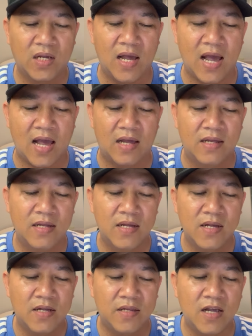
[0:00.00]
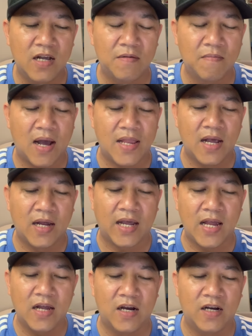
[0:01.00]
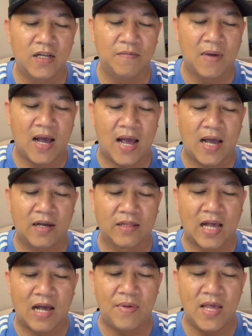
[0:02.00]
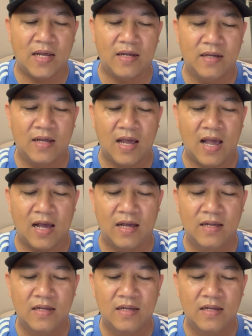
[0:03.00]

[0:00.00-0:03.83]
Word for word: ha nhưng mà những cái người mà người ta biết ha